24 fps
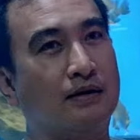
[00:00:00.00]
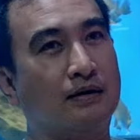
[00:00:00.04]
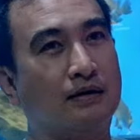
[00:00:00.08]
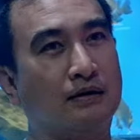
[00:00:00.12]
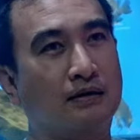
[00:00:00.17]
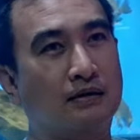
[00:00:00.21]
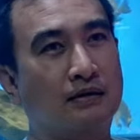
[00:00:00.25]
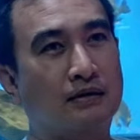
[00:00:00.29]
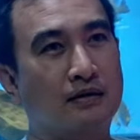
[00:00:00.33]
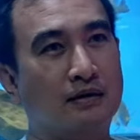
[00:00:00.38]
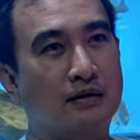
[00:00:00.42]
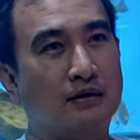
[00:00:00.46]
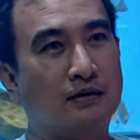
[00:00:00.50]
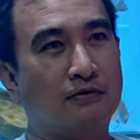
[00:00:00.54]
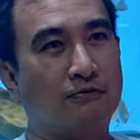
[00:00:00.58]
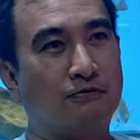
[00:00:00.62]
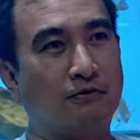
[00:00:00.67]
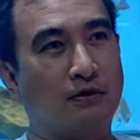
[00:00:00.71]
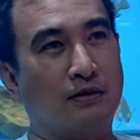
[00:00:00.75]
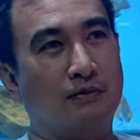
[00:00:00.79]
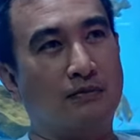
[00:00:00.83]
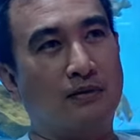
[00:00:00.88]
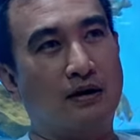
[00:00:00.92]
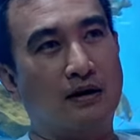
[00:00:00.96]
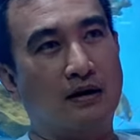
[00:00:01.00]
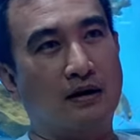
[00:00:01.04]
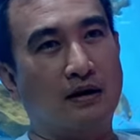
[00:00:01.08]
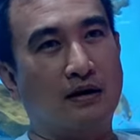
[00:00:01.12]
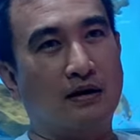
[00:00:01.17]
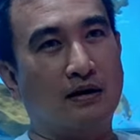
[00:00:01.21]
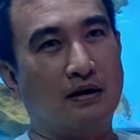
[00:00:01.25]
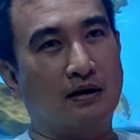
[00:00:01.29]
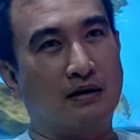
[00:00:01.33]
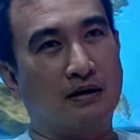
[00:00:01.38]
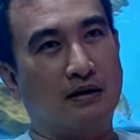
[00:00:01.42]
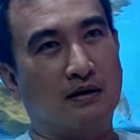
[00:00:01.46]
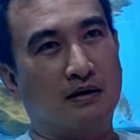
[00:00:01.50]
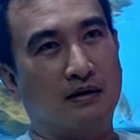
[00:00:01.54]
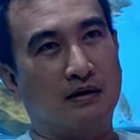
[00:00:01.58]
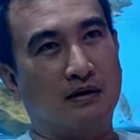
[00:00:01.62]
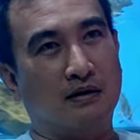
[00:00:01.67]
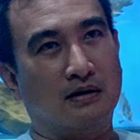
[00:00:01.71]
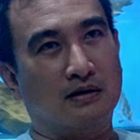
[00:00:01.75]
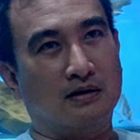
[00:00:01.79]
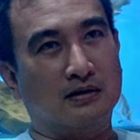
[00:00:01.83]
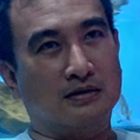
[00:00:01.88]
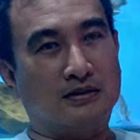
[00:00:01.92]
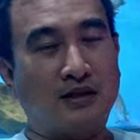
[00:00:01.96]
ng formal
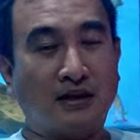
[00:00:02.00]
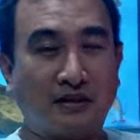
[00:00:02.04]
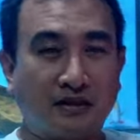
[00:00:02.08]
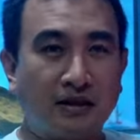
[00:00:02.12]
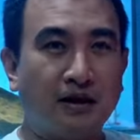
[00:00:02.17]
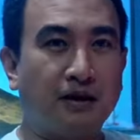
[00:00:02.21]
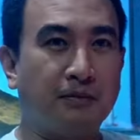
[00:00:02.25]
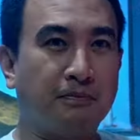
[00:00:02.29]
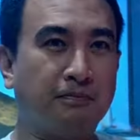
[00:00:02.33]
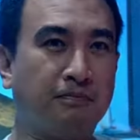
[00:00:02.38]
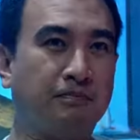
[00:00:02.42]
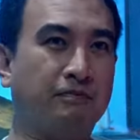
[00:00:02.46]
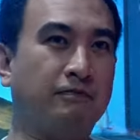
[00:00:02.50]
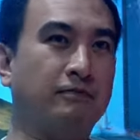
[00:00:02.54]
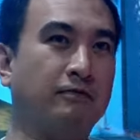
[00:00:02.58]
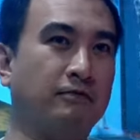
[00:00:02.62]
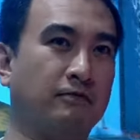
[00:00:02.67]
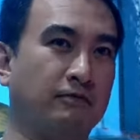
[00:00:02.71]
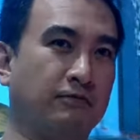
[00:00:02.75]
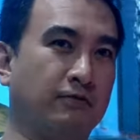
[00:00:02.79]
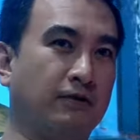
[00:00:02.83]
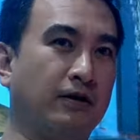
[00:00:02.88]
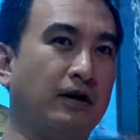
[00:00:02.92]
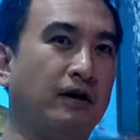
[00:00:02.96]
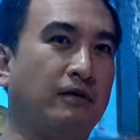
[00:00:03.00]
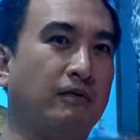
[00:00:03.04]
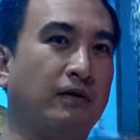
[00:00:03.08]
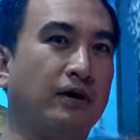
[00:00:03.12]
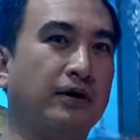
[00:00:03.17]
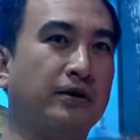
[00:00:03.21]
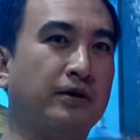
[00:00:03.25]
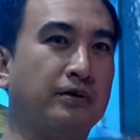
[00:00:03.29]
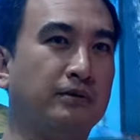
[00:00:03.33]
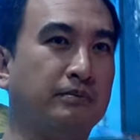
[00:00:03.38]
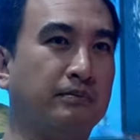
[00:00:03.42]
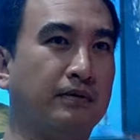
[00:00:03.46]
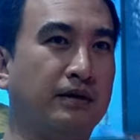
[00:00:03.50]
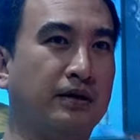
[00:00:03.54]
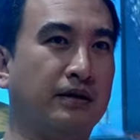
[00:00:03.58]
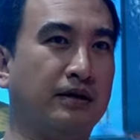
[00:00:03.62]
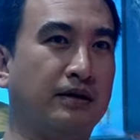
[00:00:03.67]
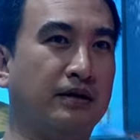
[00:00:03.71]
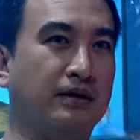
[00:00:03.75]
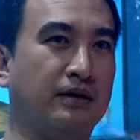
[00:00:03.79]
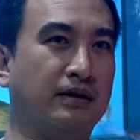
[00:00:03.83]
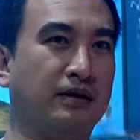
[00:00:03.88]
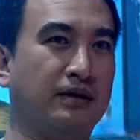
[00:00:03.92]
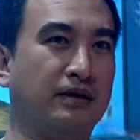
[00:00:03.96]
uh, setup for aquarium
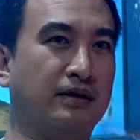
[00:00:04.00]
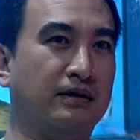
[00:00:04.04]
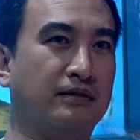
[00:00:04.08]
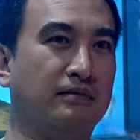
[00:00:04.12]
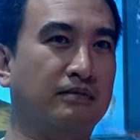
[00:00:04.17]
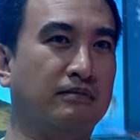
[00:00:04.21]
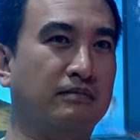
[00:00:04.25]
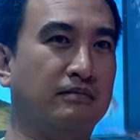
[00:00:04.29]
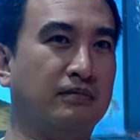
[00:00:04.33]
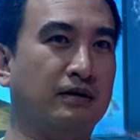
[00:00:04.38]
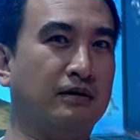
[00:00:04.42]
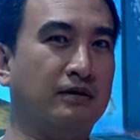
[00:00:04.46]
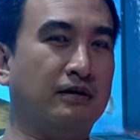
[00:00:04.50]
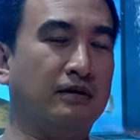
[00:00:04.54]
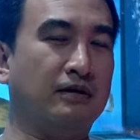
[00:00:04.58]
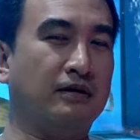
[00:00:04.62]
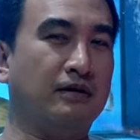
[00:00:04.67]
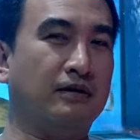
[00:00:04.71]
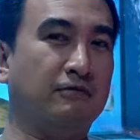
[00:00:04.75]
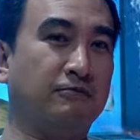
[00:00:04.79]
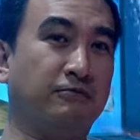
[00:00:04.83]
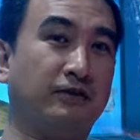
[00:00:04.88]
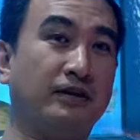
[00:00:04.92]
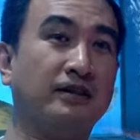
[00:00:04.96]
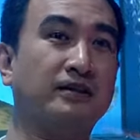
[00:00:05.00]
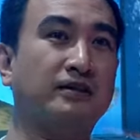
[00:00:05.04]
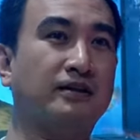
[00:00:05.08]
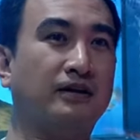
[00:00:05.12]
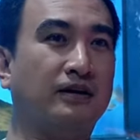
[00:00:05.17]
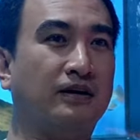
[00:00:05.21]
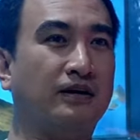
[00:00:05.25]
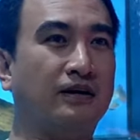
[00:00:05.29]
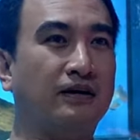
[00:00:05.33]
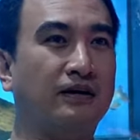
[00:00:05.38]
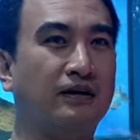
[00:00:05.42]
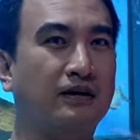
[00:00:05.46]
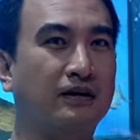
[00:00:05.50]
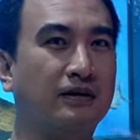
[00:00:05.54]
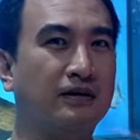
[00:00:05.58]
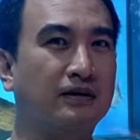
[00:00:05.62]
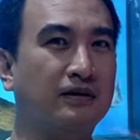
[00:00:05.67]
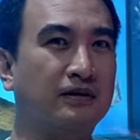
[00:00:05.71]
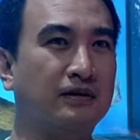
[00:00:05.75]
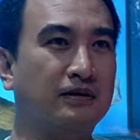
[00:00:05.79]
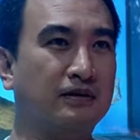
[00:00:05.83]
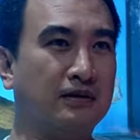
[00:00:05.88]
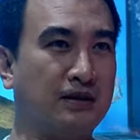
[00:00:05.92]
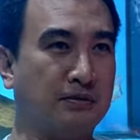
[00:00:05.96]
and mga filter
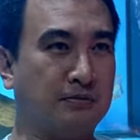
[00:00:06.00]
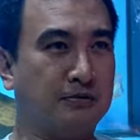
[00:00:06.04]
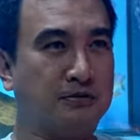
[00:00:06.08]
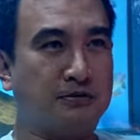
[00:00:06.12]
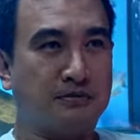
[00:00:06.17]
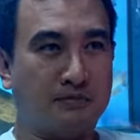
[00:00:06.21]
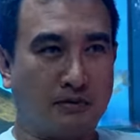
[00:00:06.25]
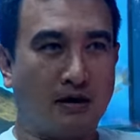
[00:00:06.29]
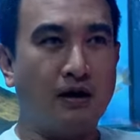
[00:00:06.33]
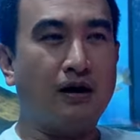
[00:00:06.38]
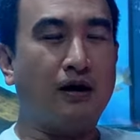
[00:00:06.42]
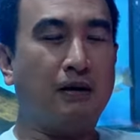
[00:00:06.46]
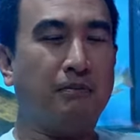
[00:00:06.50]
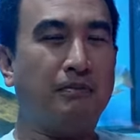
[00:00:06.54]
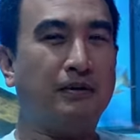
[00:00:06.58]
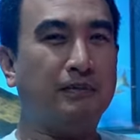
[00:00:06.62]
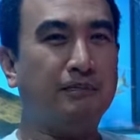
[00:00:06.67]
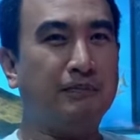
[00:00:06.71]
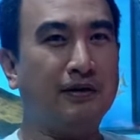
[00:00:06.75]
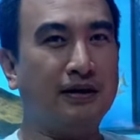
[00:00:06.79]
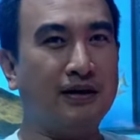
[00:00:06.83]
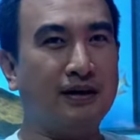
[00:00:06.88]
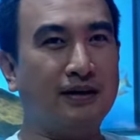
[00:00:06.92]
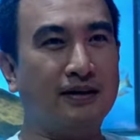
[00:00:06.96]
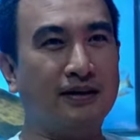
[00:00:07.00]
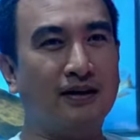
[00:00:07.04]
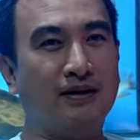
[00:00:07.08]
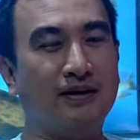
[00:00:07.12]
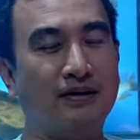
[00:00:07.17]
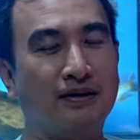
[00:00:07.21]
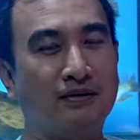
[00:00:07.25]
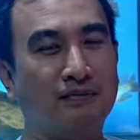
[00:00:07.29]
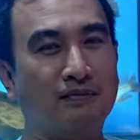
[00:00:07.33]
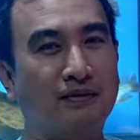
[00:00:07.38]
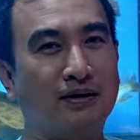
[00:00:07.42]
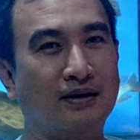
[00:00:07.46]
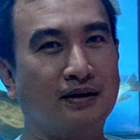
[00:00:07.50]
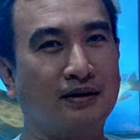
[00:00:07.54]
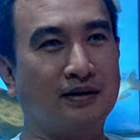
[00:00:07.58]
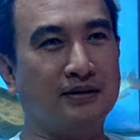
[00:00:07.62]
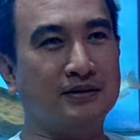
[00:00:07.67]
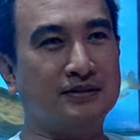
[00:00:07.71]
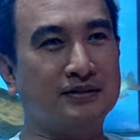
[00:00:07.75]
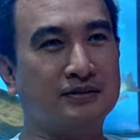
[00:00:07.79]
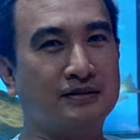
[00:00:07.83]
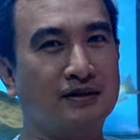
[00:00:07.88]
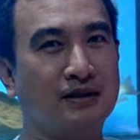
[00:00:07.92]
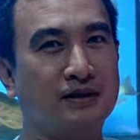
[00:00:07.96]
tapos nakakabipili na rin ng mga
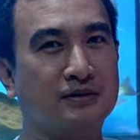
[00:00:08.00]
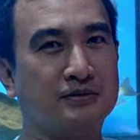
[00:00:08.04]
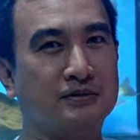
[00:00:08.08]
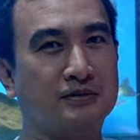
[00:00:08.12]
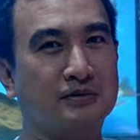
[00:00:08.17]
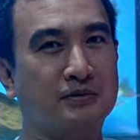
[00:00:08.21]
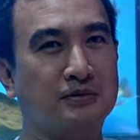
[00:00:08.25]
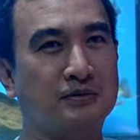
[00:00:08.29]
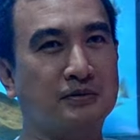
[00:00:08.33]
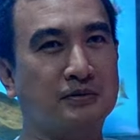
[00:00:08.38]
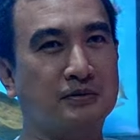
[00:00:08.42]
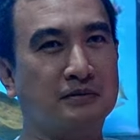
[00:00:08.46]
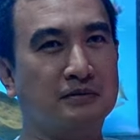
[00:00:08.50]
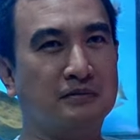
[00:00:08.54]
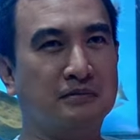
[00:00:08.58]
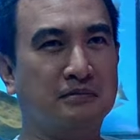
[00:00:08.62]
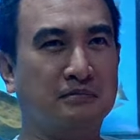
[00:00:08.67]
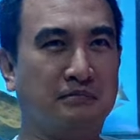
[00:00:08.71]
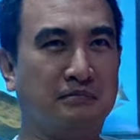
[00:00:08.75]
isda. So